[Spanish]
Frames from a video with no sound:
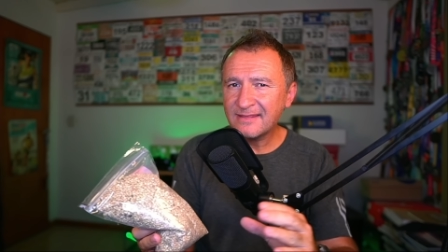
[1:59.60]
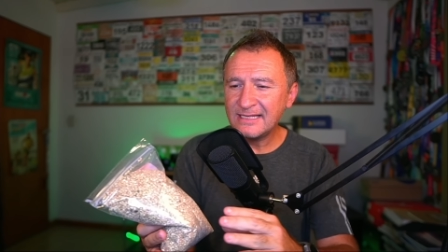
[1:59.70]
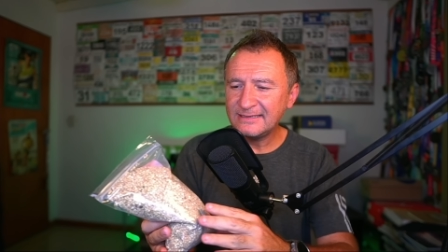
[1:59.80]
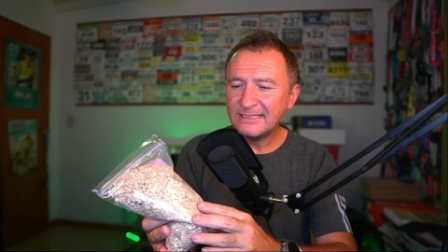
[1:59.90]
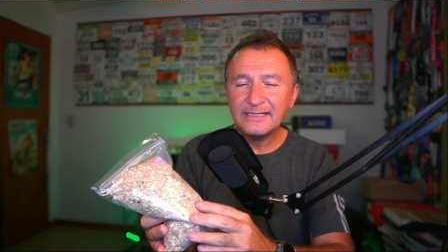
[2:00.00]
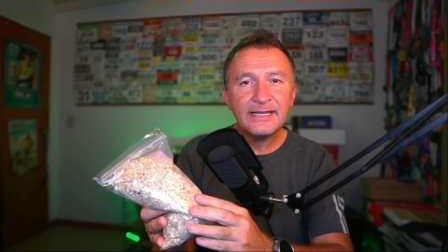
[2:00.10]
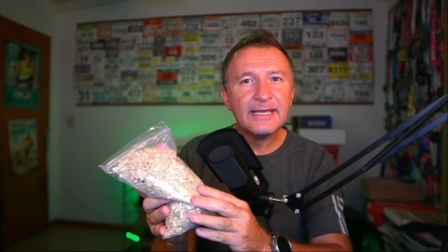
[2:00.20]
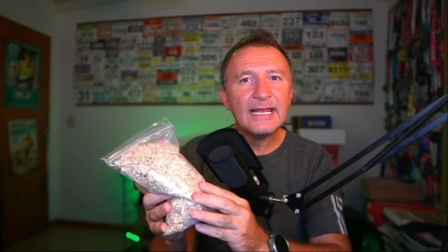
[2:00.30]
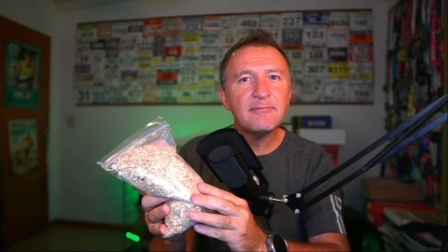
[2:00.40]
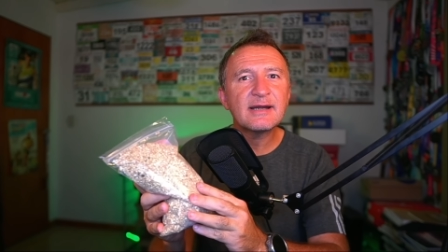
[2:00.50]
de entender
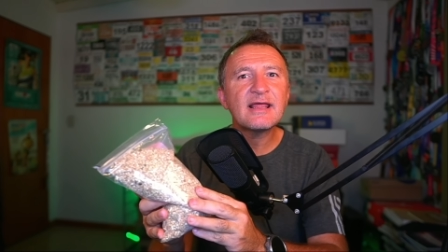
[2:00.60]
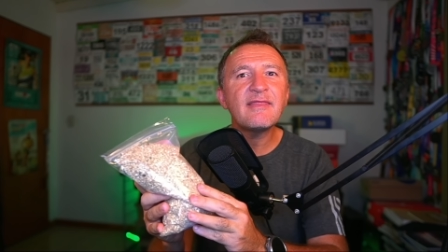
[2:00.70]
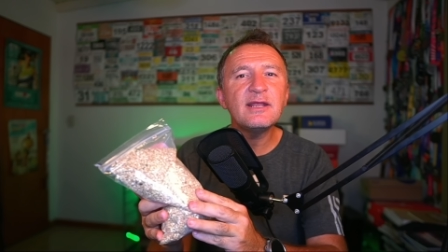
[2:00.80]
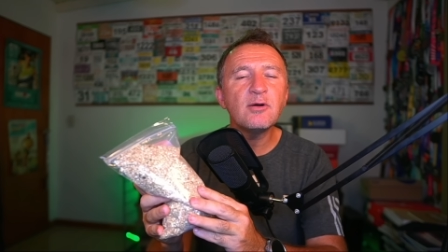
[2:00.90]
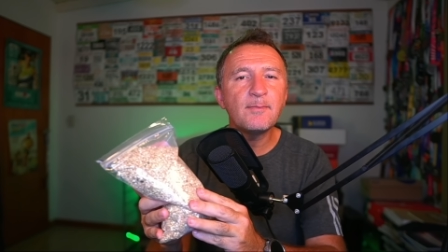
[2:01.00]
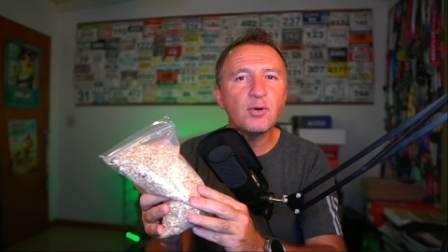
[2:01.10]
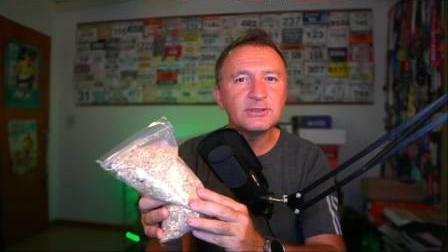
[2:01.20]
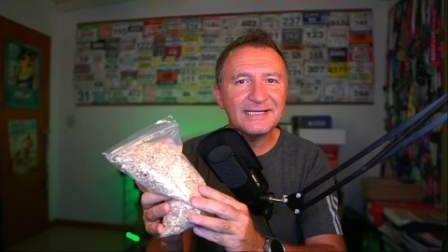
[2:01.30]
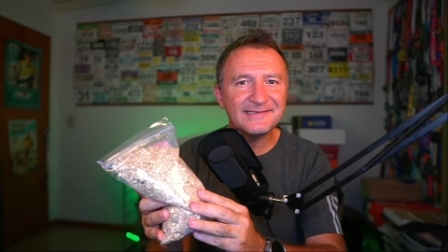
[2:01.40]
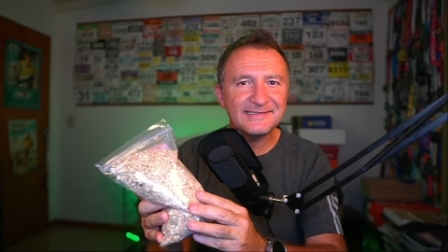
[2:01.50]
el verdadero
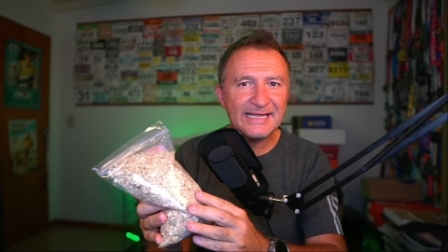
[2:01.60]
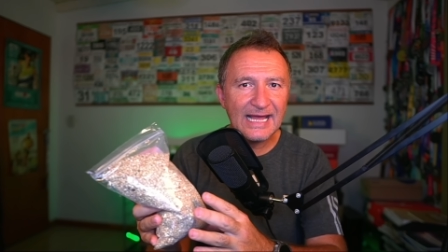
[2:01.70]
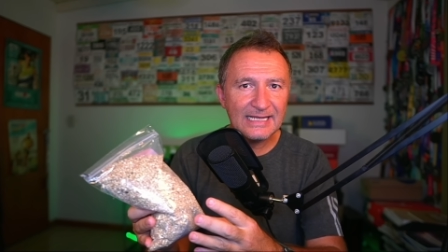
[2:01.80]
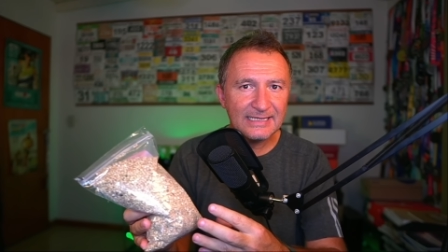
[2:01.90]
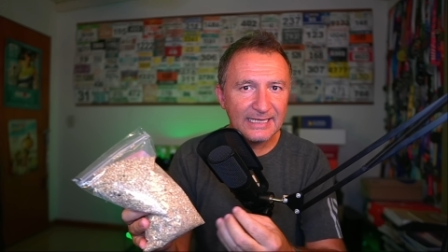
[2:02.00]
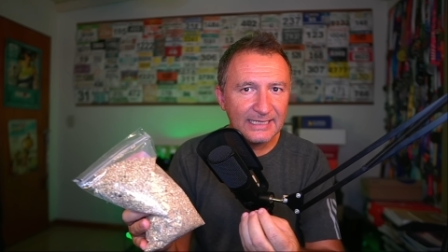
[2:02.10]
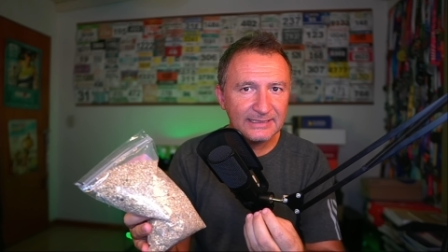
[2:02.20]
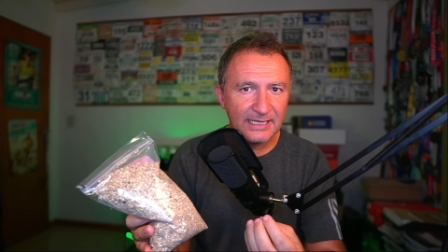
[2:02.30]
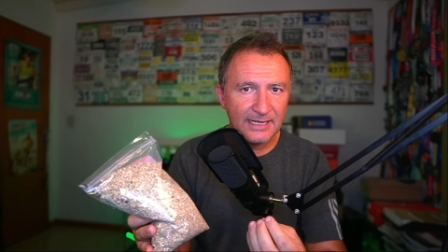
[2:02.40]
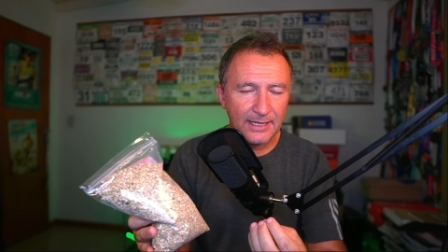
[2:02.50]
potencial de este
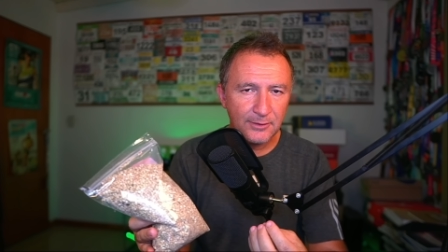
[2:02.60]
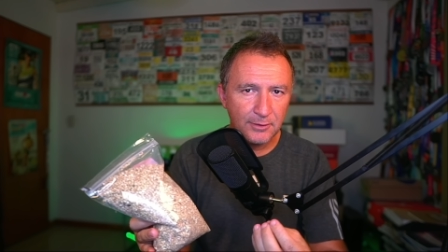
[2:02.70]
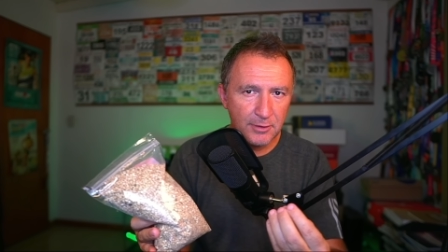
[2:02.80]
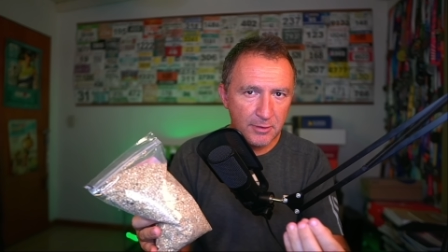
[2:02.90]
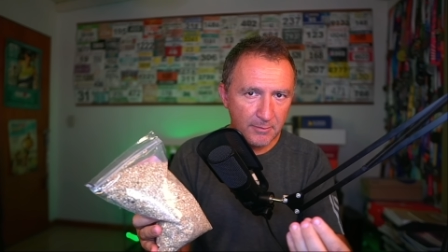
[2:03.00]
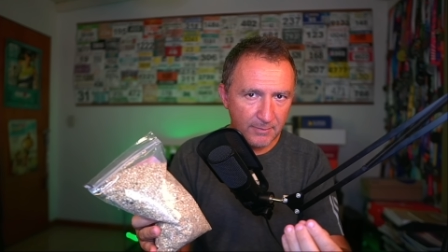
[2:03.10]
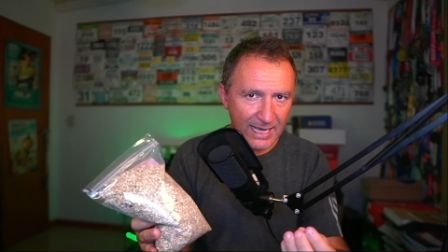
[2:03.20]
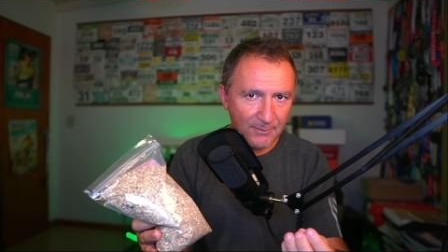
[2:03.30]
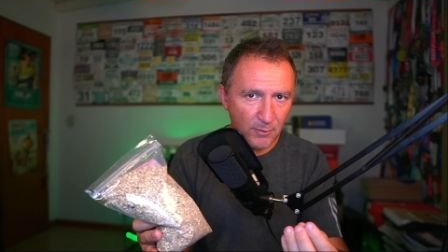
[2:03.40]
grano, veamos